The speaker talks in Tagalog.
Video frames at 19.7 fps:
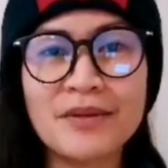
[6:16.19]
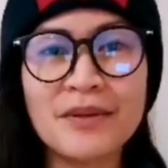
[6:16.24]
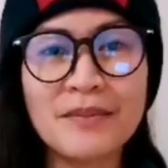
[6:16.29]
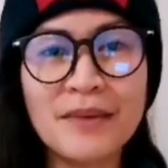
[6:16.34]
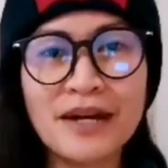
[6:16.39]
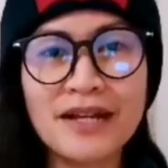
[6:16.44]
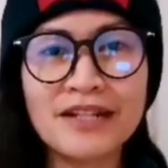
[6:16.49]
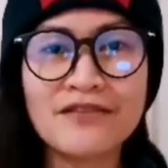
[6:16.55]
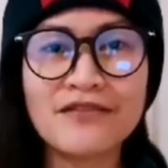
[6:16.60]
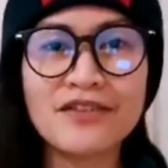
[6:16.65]

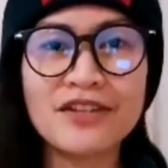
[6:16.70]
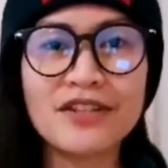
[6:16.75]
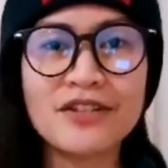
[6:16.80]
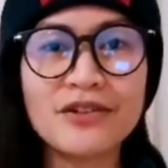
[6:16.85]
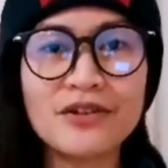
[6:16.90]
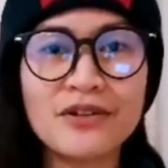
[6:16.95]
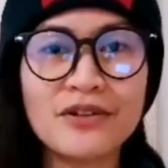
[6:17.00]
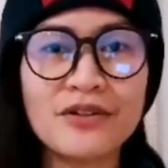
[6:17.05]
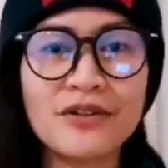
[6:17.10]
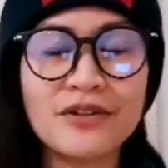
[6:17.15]
baba ng video
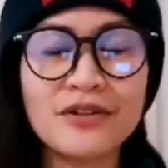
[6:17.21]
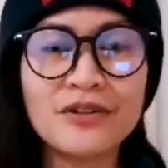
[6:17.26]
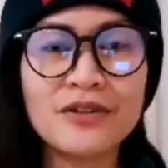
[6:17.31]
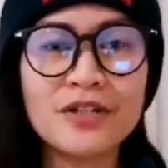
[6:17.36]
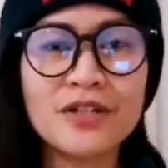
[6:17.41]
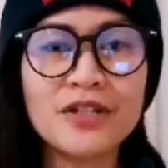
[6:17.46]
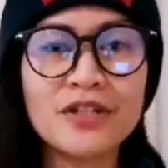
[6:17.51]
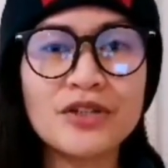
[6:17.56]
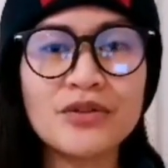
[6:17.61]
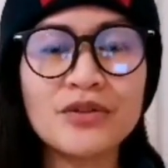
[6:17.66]
ko
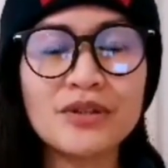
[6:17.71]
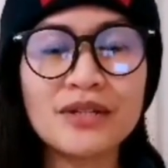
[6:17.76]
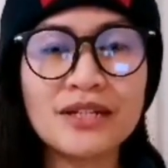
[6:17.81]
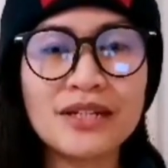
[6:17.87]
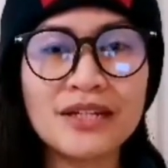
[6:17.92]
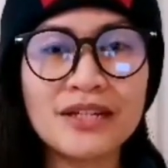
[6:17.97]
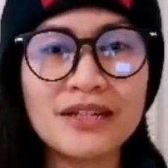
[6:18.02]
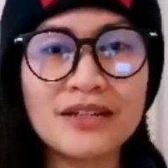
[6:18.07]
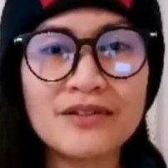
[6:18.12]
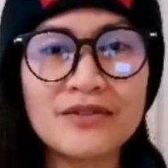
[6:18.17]
yung
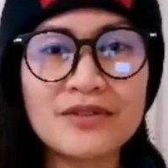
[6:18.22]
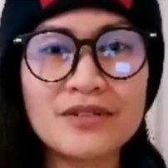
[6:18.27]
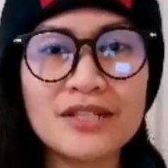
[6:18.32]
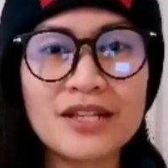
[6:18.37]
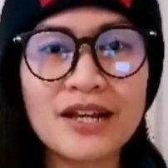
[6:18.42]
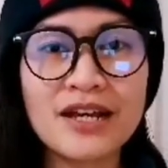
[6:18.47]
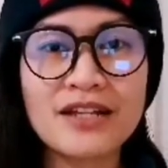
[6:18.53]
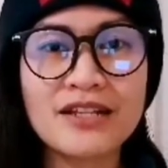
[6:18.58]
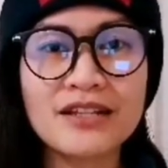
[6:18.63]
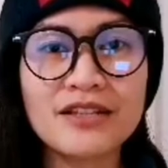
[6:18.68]
link kung
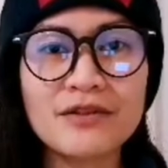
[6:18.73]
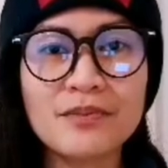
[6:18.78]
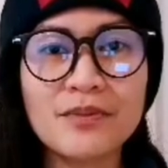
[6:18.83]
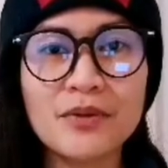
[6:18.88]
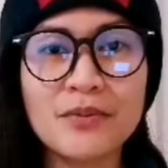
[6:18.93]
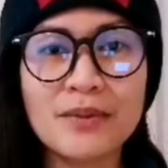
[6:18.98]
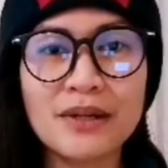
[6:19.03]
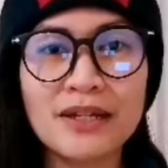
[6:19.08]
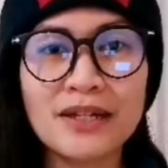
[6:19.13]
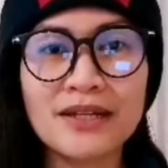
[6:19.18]
saan nyo
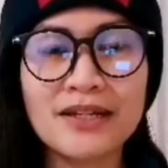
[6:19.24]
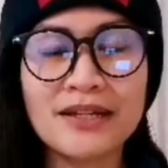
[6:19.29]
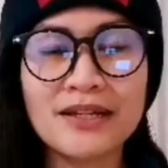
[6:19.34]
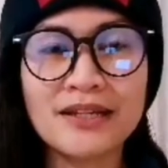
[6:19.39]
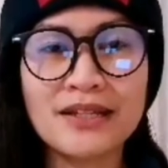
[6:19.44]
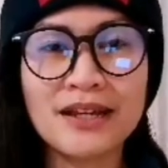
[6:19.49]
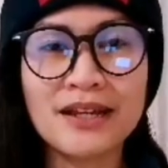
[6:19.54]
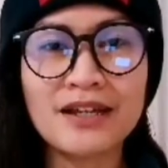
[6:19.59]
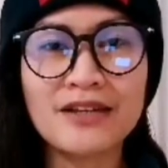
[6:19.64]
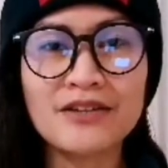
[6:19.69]
po
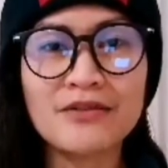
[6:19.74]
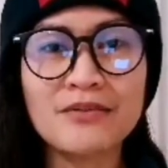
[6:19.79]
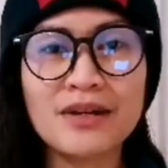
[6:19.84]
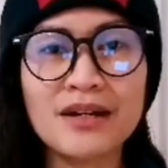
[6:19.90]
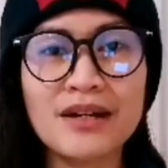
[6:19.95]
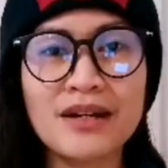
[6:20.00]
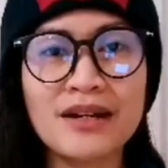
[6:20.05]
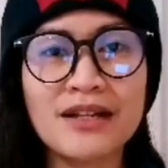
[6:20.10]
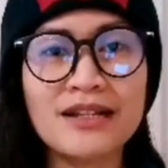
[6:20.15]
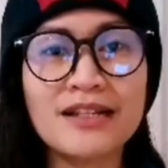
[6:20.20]
makikita yung
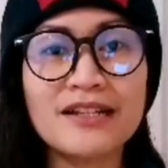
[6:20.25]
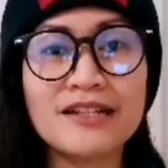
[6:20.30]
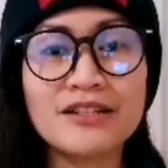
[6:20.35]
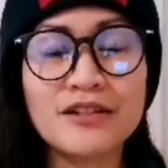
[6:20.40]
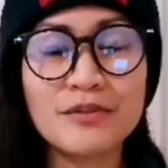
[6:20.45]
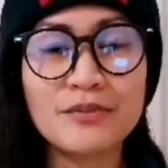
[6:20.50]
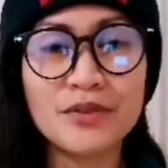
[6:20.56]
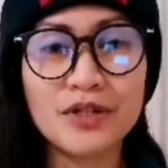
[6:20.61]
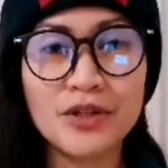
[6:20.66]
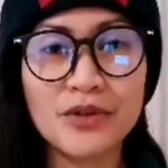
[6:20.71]
mga
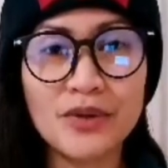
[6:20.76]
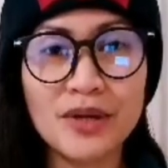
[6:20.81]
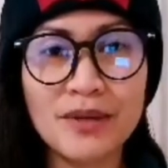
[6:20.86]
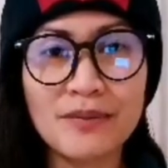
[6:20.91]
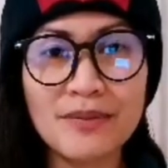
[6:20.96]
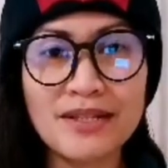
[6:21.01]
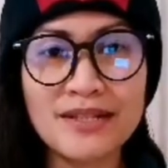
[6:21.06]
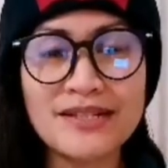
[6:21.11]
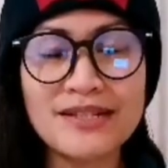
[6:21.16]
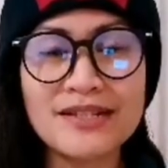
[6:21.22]
list of
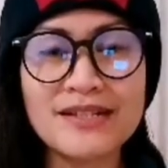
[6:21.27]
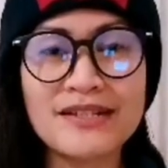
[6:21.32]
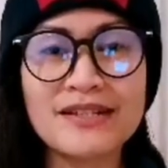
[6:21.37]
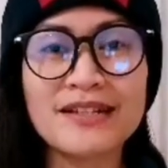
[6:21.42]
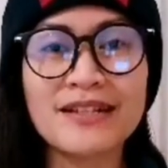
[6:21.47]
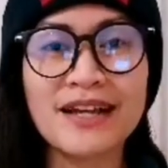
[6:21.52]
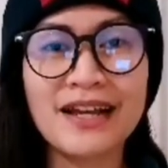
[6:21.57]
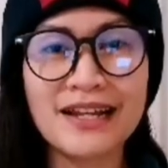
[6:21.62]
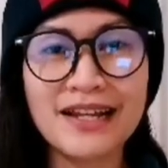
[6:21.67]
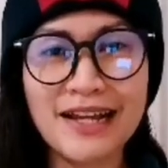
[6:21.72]
requirements
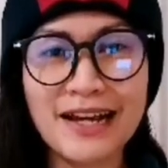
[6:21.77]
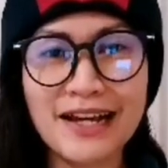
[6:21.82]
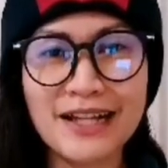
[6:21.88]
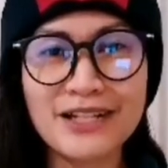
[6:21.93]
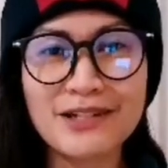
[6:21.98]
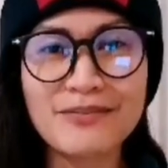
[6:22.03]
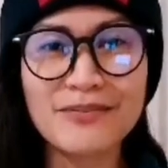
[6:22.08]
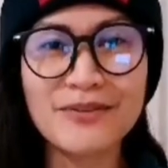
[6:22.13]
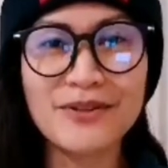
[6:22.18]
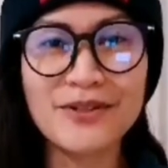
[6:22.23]
na kailangan
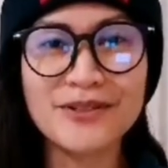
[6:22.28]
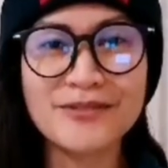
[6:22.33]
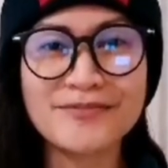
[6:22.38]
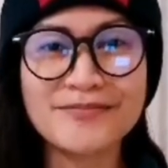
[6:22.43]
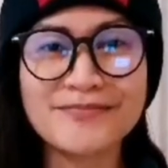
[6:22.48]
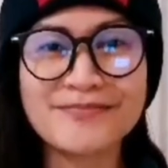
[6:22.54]
nyo po